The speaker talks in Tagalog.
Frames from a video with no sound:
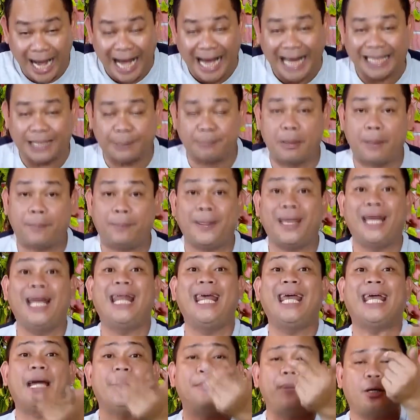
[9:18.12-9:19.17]
at
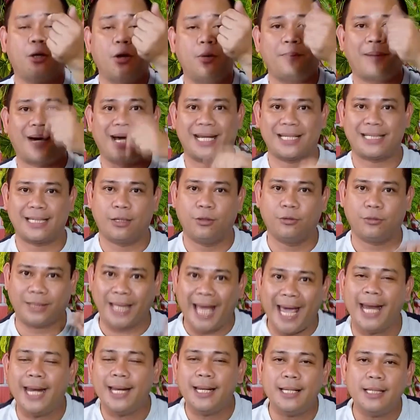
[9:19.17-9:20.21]
pipili kami ron para
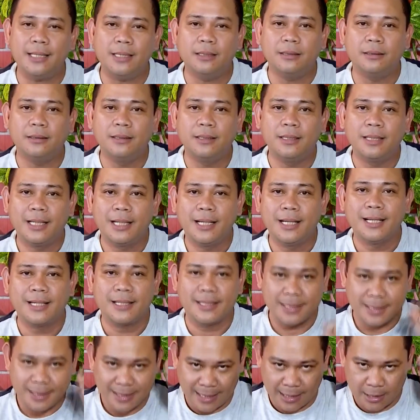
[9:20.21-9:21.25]
sagutin
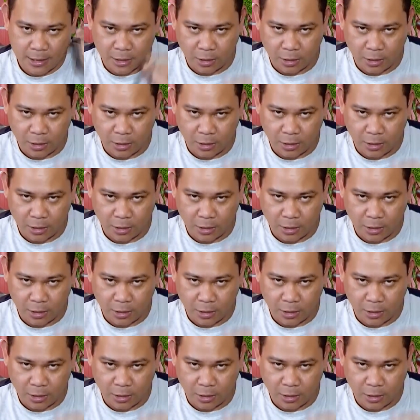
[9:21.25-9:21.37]
sa